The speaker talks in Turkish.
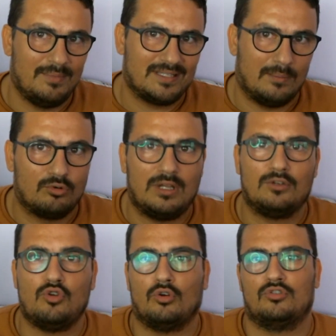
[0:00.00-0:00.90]
mesela buradan
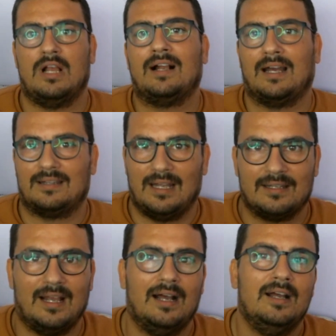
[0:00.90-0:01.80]
çok güzel
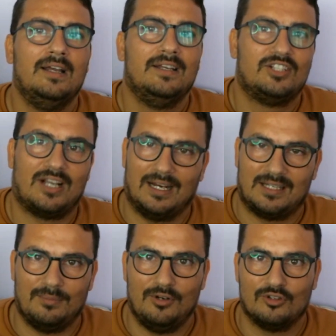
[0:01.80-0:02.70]
kartlar da
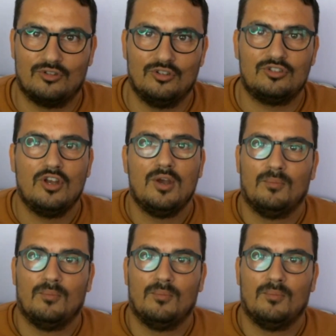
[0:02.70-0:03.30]
çıkartabiliyorsunuz.